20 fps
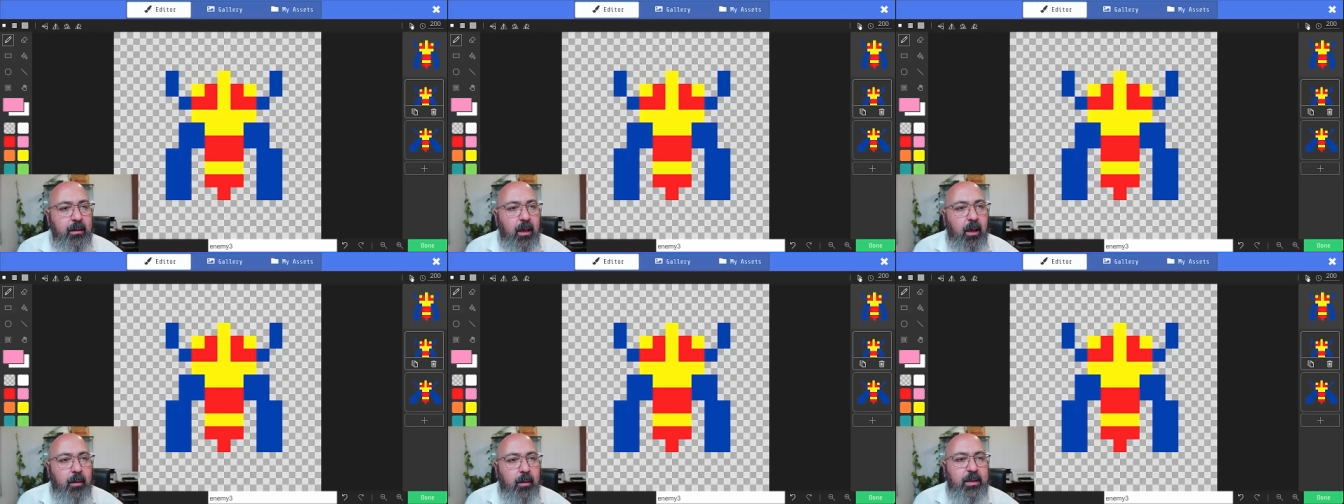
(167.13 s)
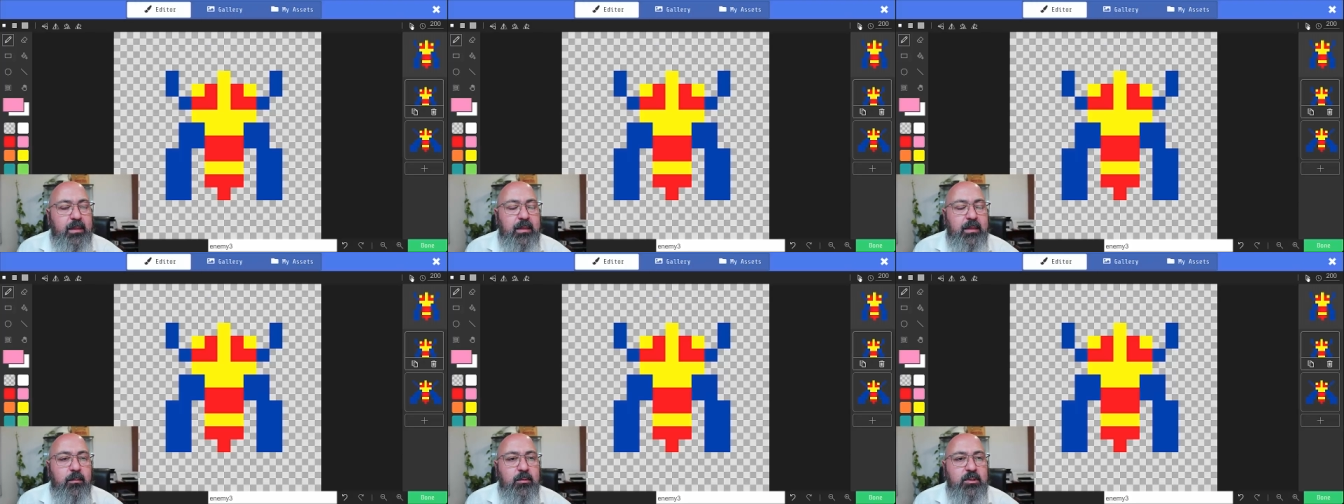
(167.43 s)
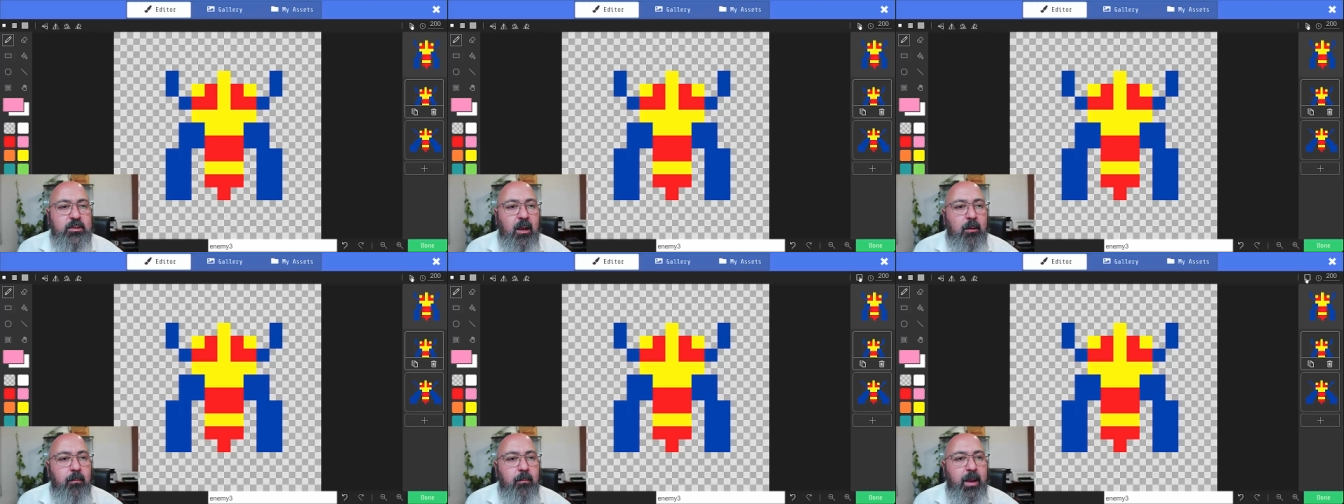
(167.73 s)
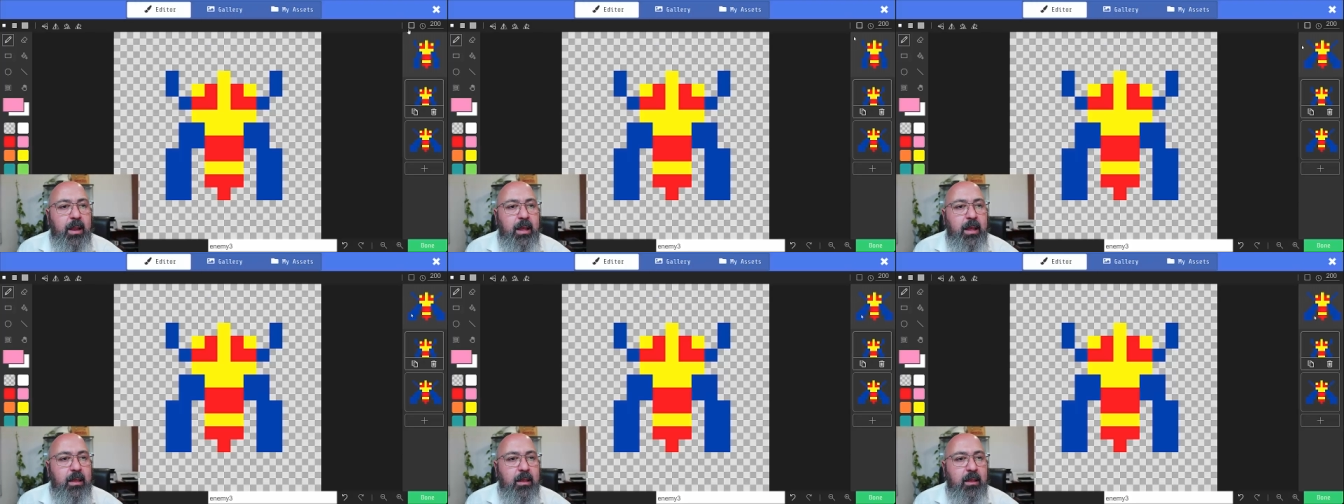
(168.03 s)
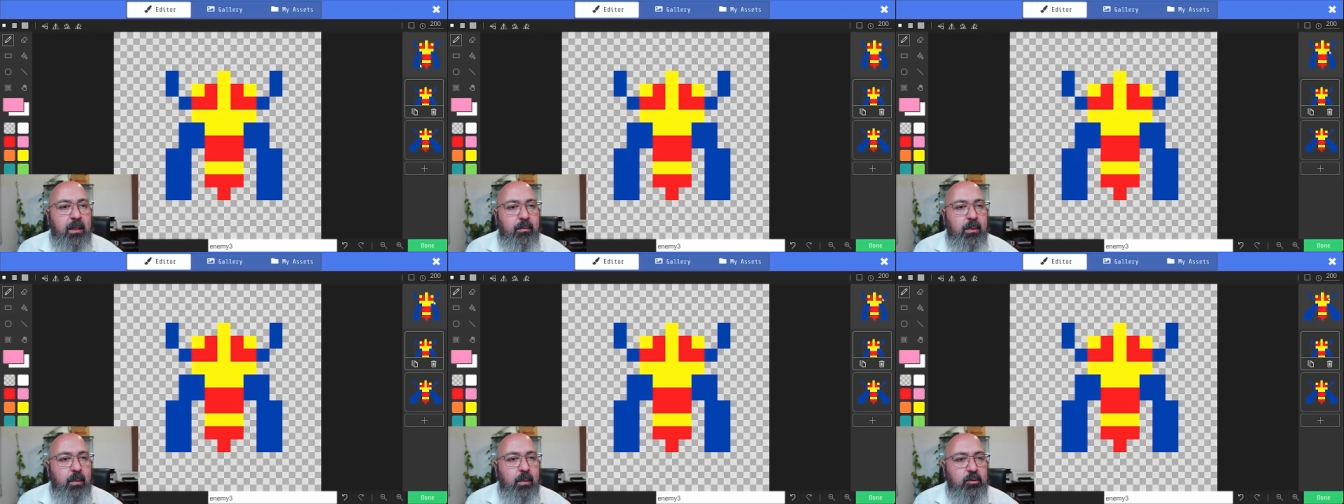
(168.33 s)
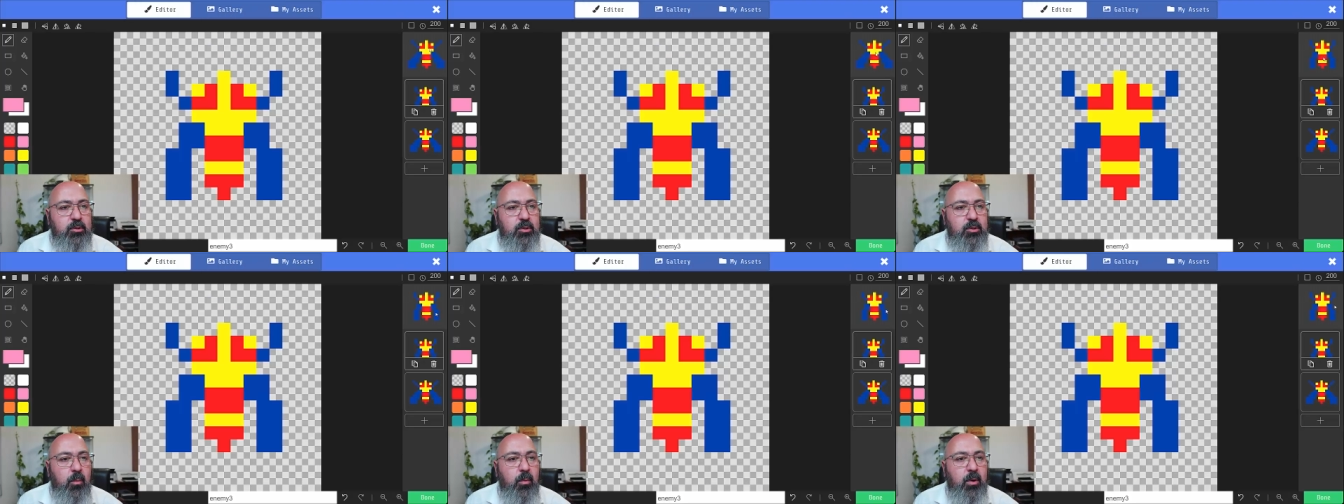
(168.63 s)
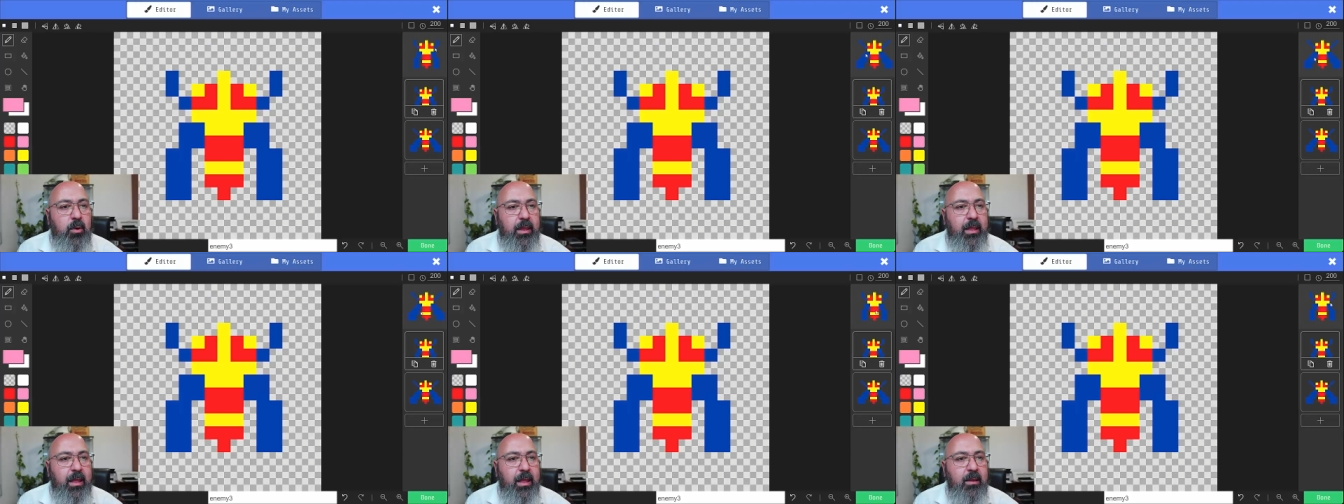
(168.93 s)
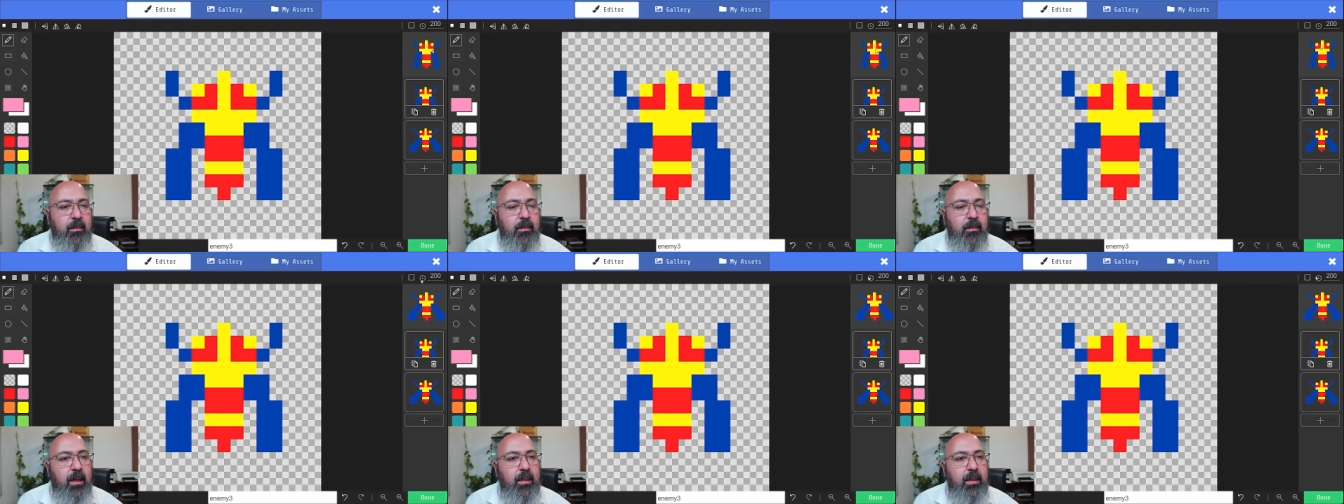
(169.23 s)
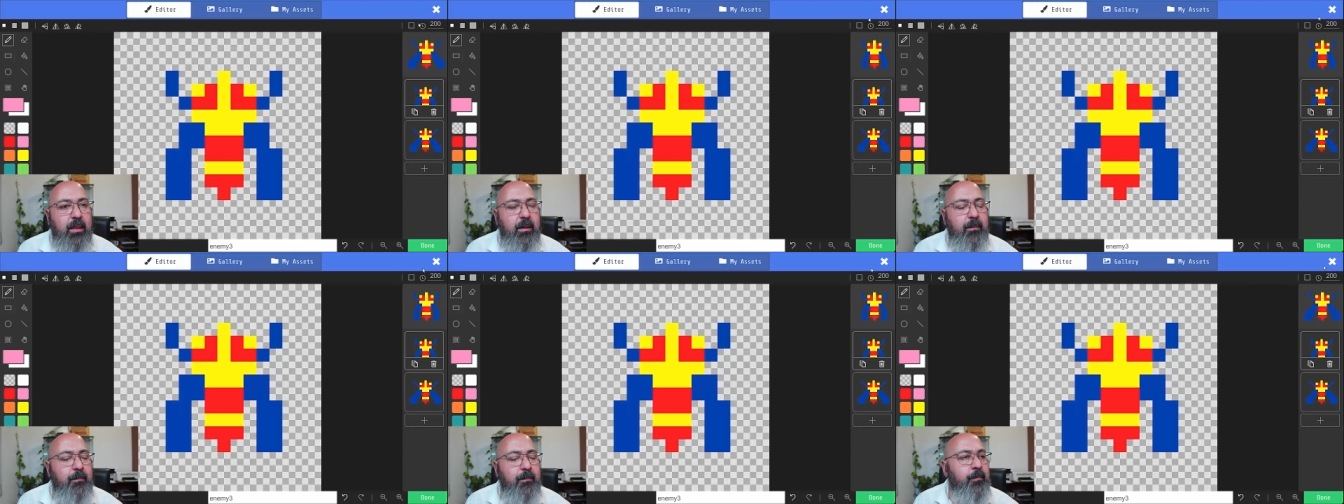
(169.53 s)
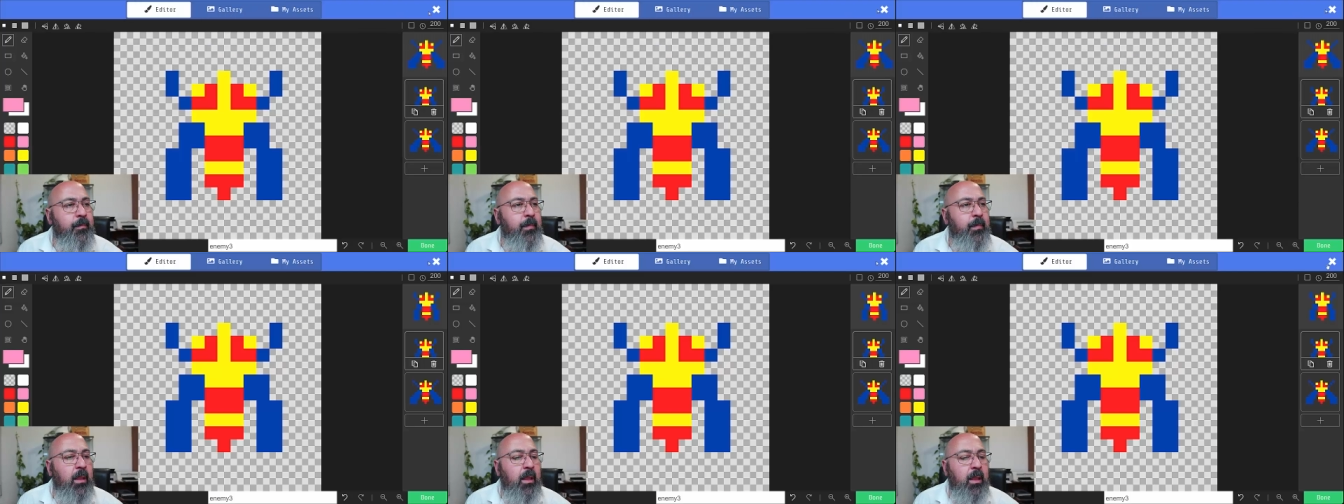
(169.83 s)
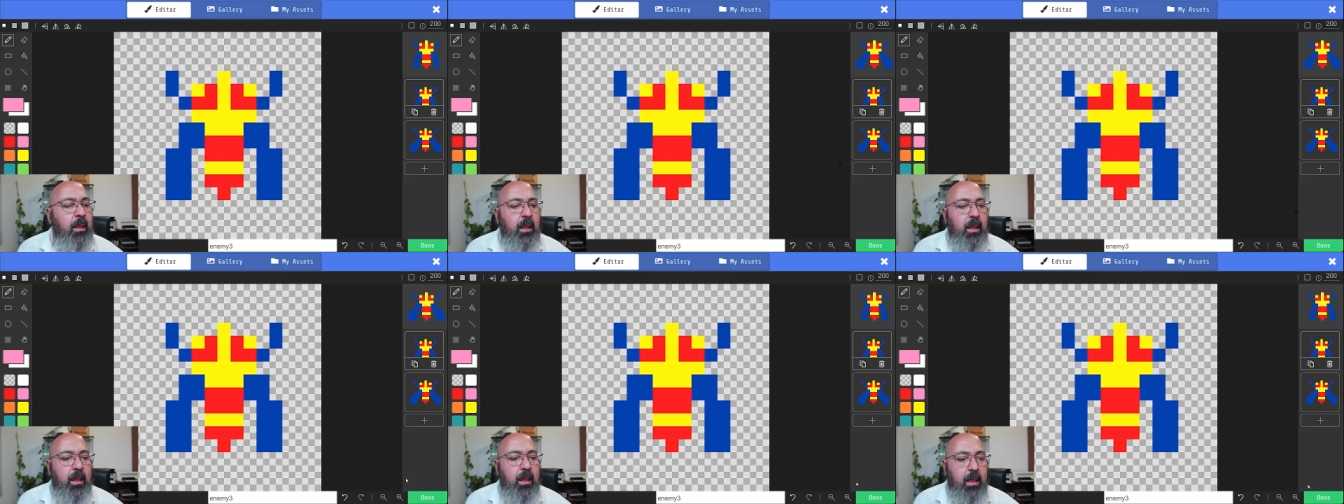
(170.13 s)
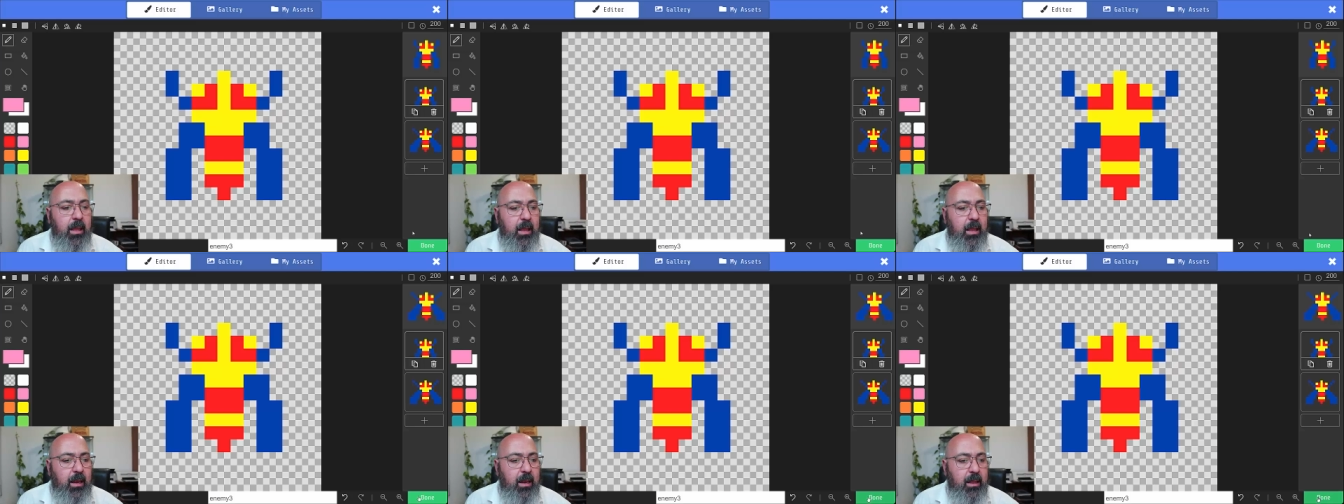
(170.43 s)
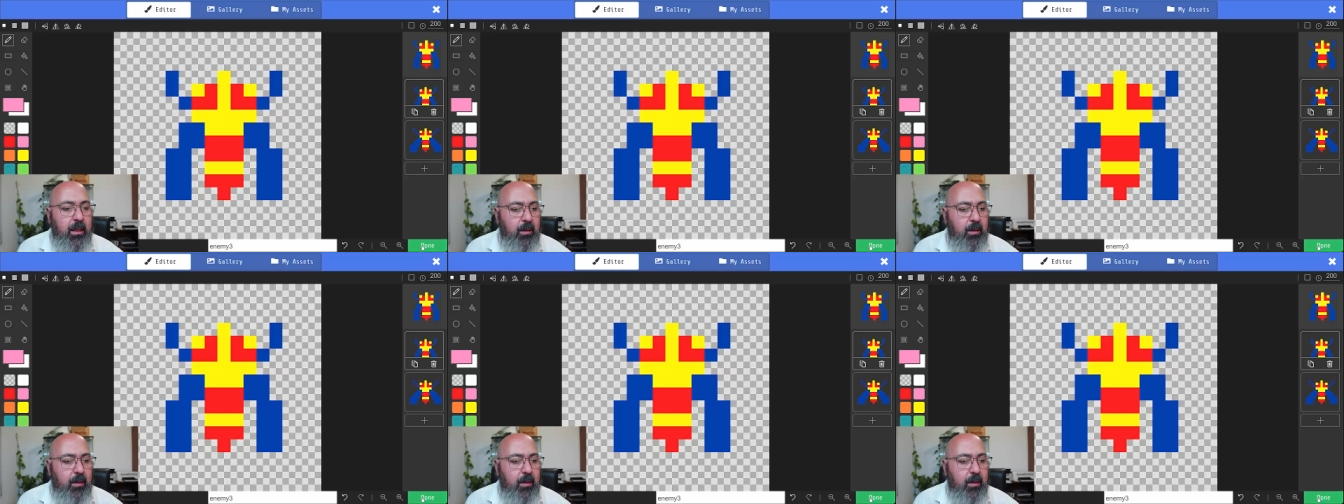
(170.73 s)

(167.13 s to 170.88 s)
Apretamos el play y vemos cómo queda animada. Eh, le